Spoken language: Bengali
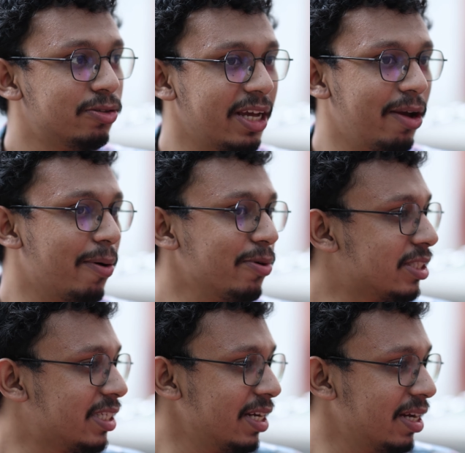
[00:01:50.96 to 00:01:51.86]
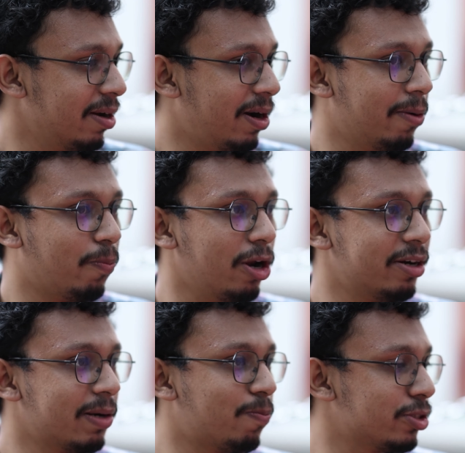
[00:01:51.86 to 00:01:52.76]
যদি এইভাবে হচ্ছে
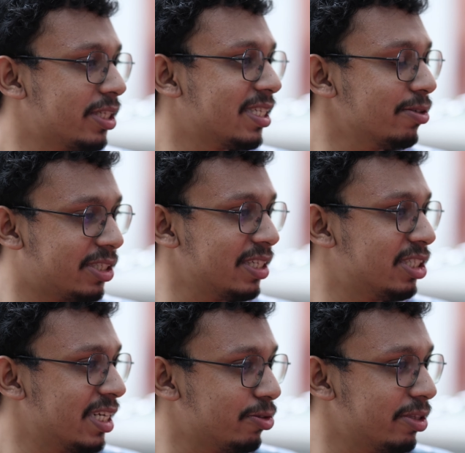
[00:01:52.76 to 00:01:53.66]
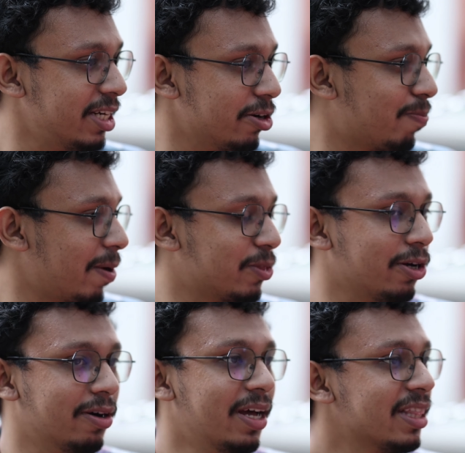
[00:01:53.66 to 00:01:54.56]
পলিটেড প্রসেসে হচ্ছে যে সে যদি নিয়োগপ্রাপ্ত
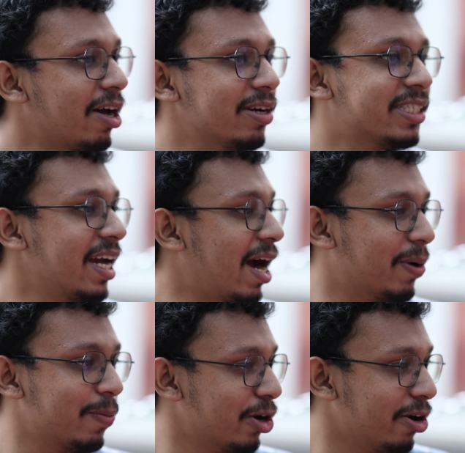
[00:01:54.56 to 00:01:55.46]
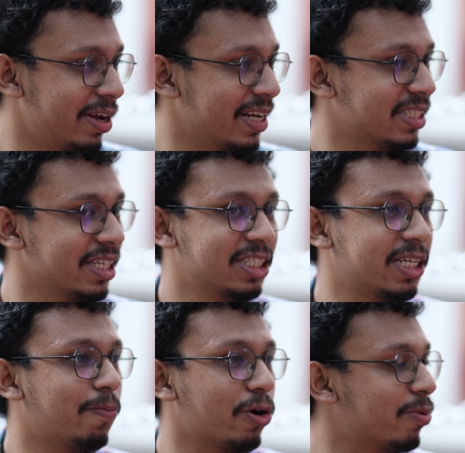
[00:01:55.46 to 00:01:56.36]
হয় তাহলে সে আমার মনে হয় না যে
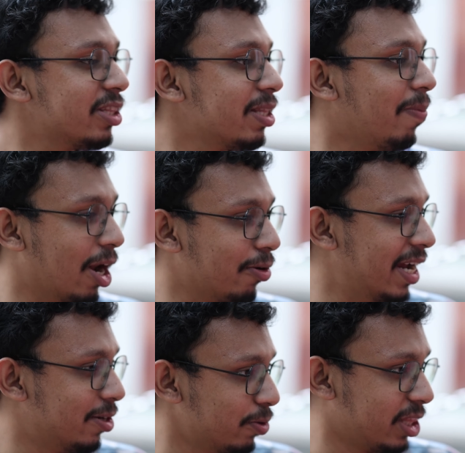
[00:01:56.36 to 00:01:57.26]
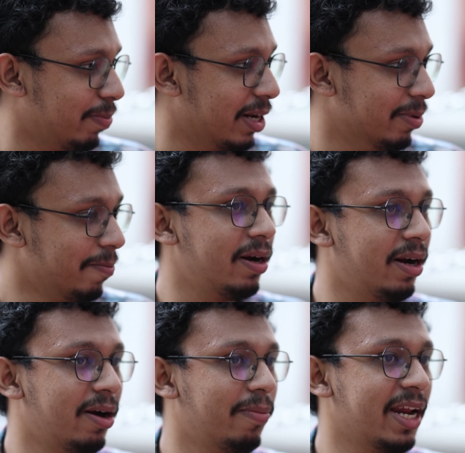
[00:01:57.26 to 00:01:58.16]
সে পরবর্তীতে ভালো গাইড করতে পারবে
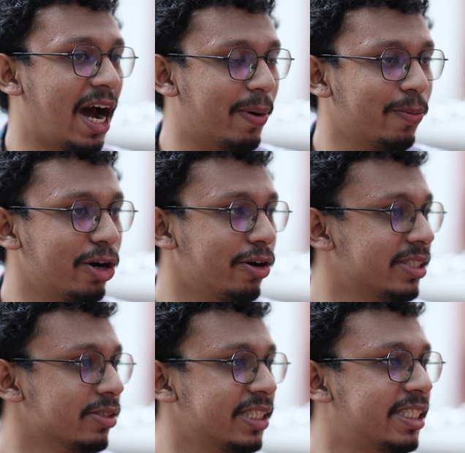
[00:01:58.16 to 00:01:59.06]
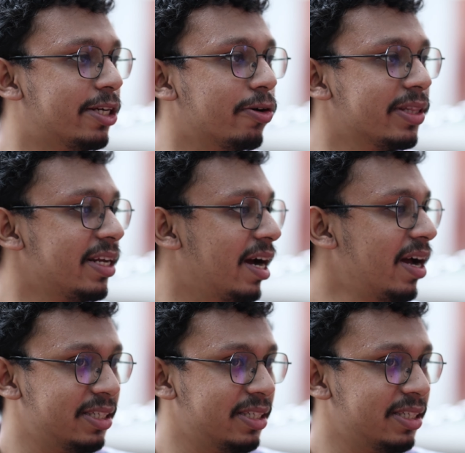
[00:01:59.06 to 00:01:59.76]
মানে আমার মনে হয় যে হচ্ছে শিক্ষকদের